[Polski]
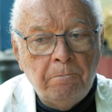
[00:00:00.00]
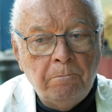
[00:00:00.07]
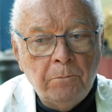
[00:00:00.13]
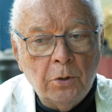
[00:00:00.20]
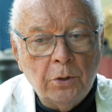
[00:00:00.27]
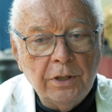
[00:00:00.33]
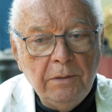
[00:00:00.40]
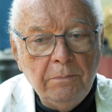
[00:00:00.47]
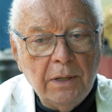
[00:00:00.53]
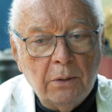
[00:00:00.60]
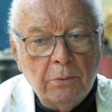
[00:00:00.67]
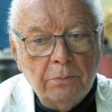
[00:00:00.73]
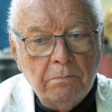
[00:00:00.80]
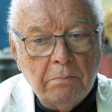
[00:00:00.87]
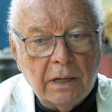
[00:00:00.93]
No i
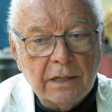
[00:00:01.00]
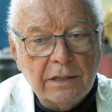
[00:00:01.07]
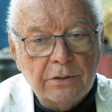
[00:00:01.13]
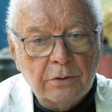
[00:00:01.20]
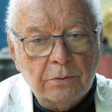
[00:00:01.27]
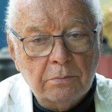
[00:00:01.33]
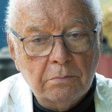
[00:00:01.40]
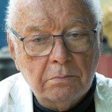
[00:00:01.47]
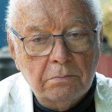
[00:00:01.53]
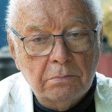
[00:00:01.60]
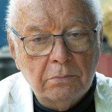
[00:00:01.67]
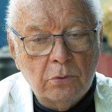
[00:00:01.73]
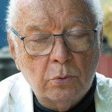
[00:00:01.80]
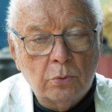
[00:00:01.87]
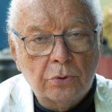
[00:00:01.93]
miał bardzo
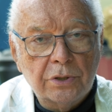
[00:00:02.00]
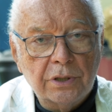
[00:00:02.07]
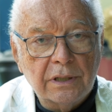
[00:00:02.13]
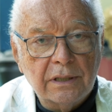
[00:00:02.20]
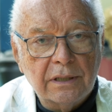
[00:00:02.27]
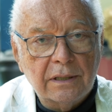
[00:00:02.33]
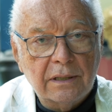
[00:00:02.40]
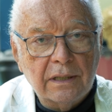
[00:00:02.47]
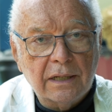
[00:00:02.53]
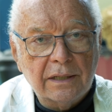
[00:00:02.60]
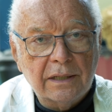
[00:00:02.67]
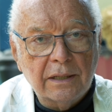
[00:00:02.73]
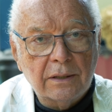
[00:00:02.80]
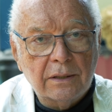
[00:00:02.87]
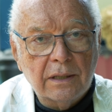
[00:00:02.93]
duże,
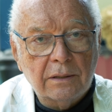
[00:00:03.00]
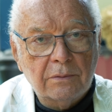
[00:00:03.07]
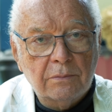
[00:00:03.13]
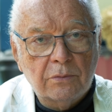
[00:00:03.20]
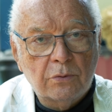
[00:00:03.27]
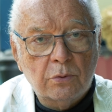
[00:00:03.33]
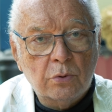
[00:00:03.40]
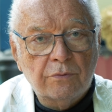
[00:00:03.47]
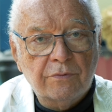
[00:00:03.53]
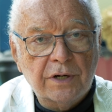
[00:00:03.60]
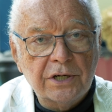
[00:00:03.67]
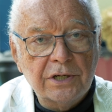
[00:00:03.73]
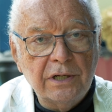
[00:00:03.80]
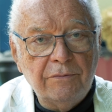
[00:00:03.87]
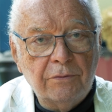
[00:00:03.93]
takie, dużą
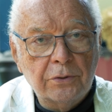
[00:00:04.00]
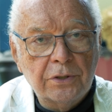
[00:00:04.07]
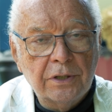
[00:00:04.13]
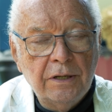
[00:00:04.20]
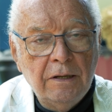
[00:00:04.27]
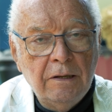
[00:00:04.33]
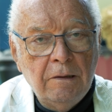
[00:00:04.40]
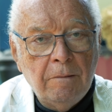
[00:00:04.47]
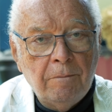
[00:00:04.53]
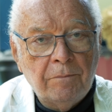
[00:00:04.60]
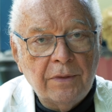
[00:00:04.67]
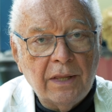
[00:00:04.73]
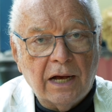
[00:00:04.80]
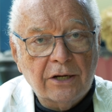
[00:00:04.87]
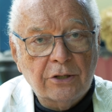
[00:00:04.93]
wrażliwość
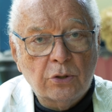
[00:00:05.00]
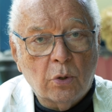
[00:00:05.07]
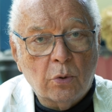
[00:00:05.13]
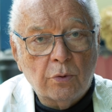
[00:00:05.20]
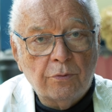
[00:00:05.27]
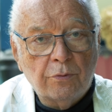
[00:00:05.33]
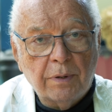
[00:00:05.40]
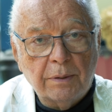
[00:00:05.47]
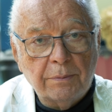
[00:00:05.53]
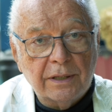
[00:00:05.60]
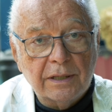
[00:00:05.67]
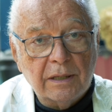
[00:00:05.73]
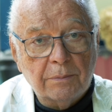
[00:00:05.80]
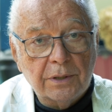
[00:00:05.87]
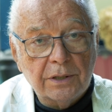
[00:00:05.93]
na aktorów.
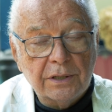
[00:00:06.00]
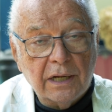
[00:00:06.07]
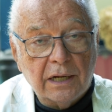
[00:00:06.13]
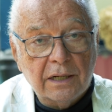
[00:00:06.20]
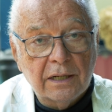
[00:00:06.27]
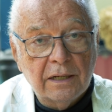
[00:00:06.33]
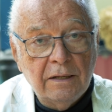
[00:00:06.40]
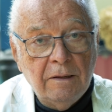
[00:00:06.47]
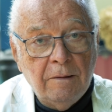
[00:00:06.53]
Pamiętam też, jak